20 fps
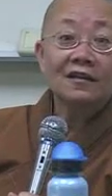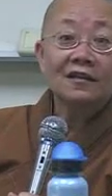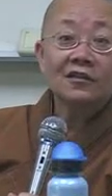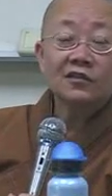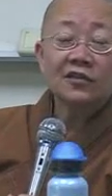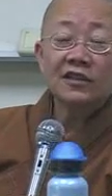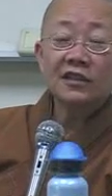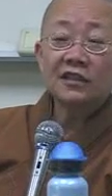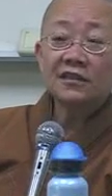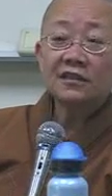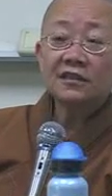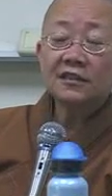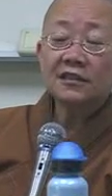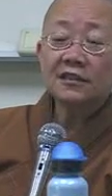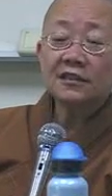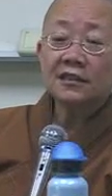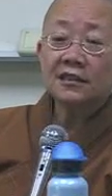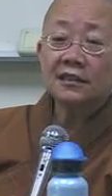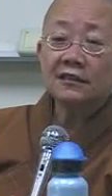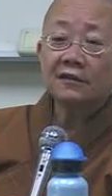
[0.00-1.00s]
所以这
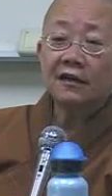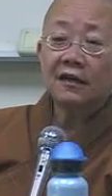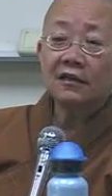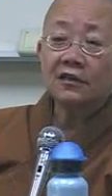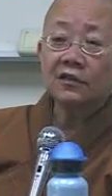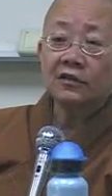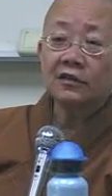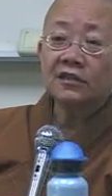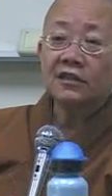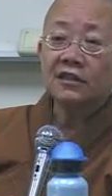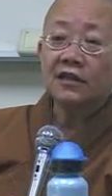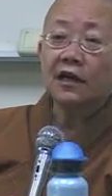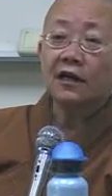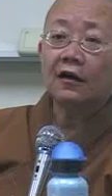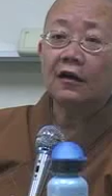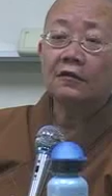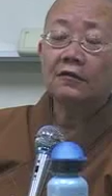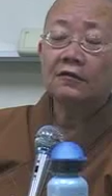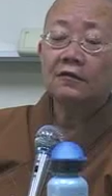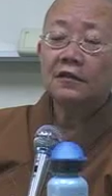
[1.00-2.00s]
个地方有一
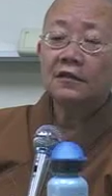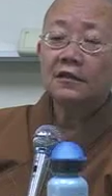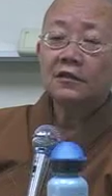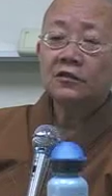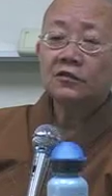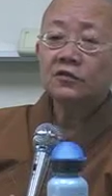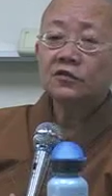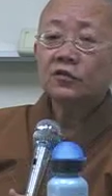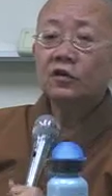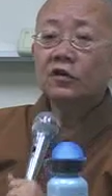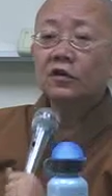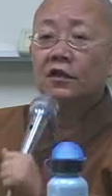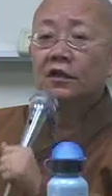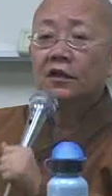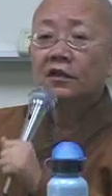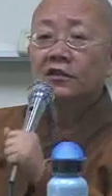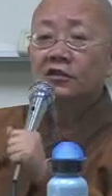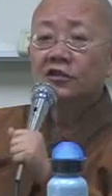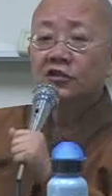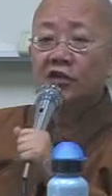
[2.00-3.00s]
条，就说
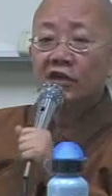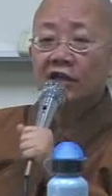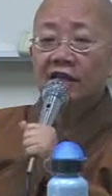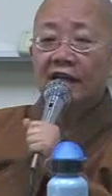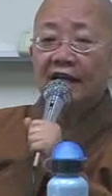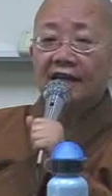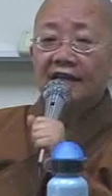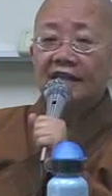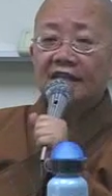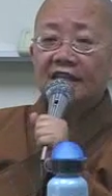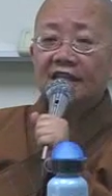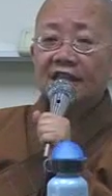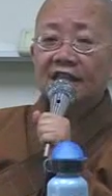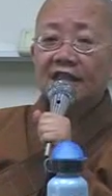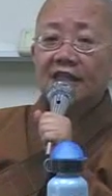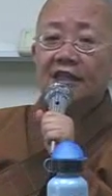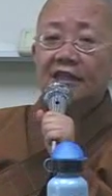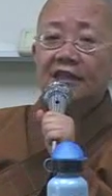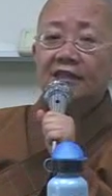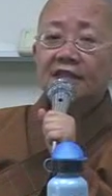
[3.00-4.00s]
虽然你可
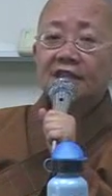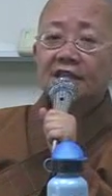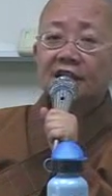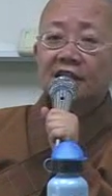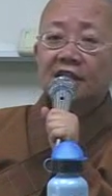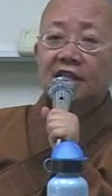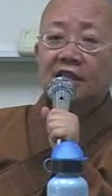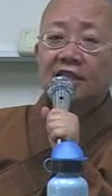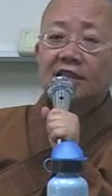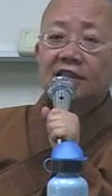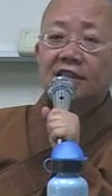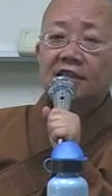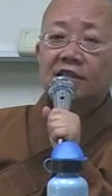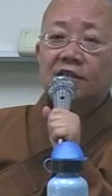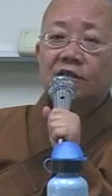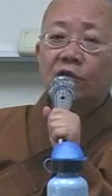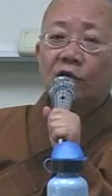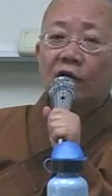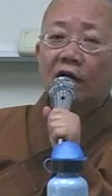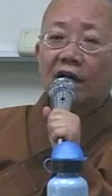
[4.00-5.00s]
以跟这个歌妓
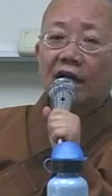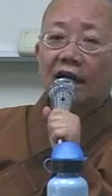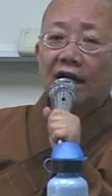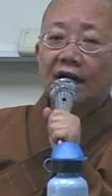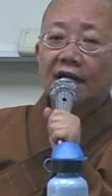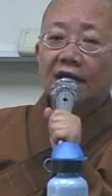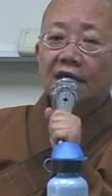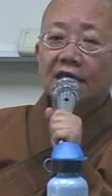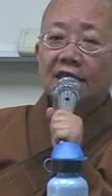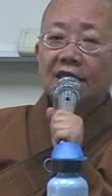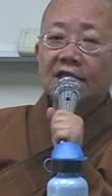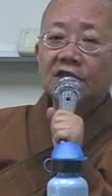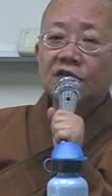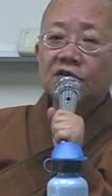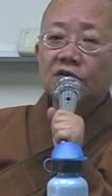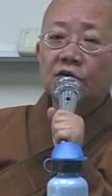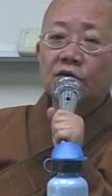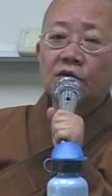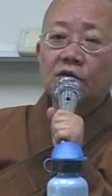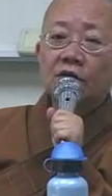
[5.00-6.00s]
往来，可以
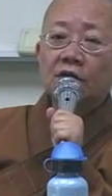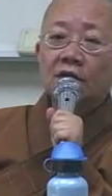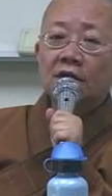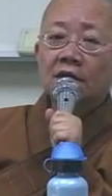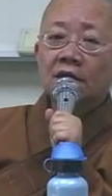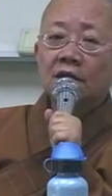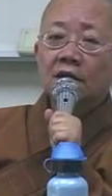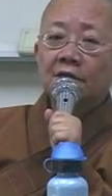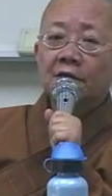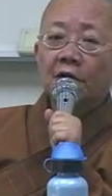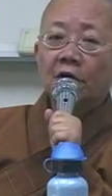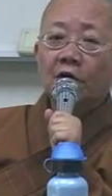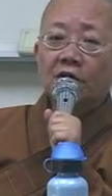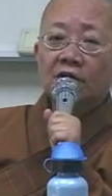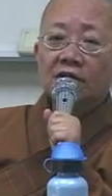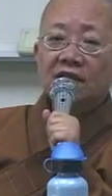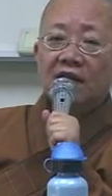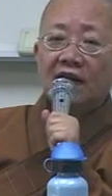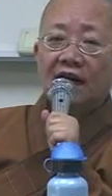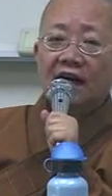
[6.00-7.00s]
做
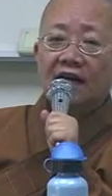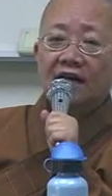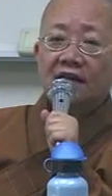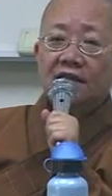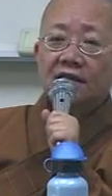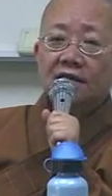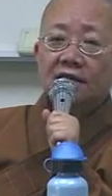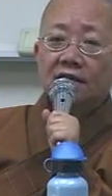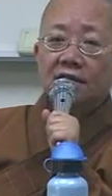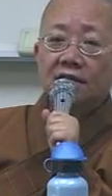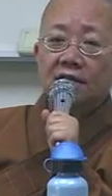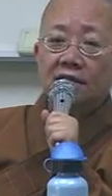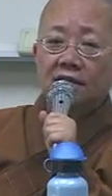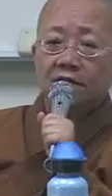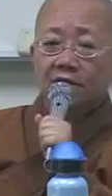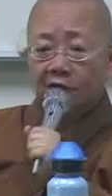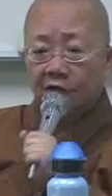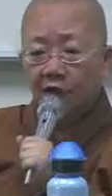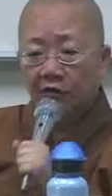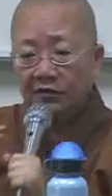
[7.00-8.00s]
逢场
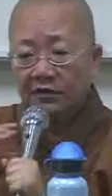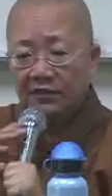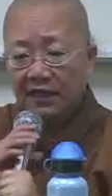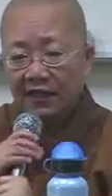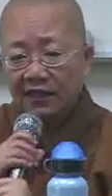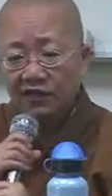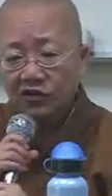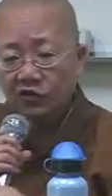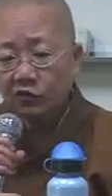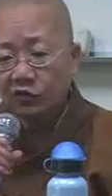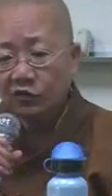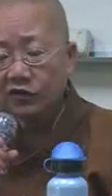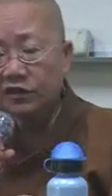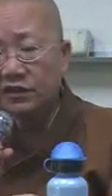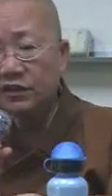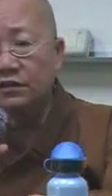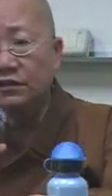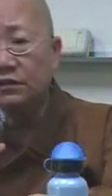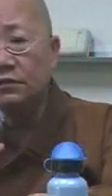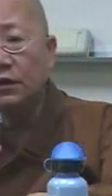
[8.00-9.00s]
逢场作
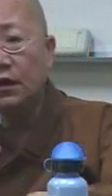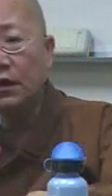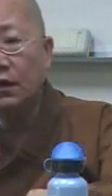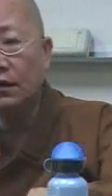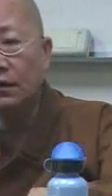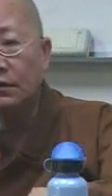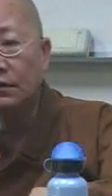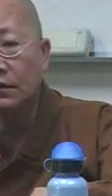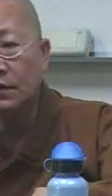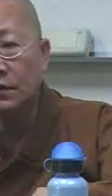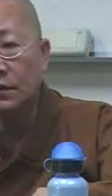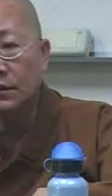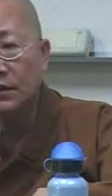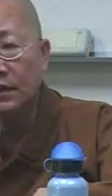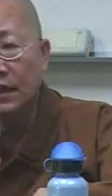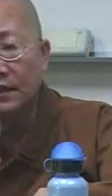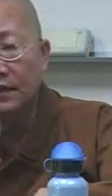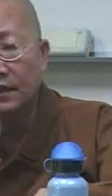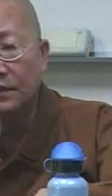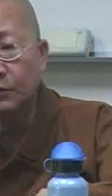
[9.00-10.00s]
戏啊，
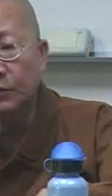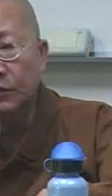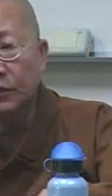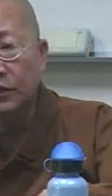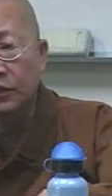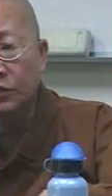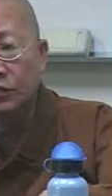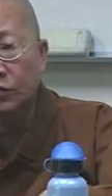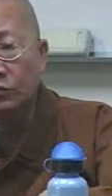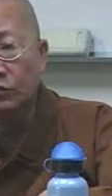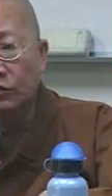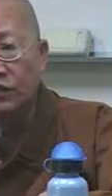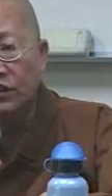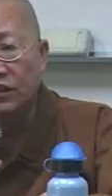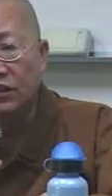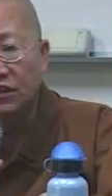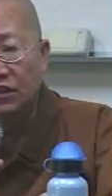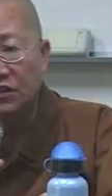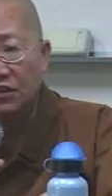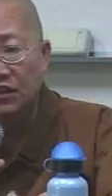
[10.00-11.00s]
但是不可以动你
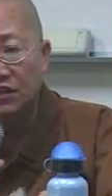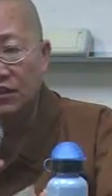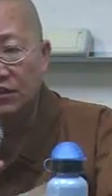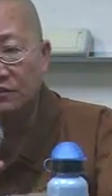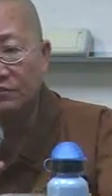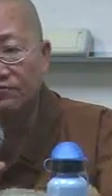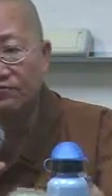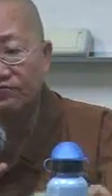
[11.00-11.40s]
真情。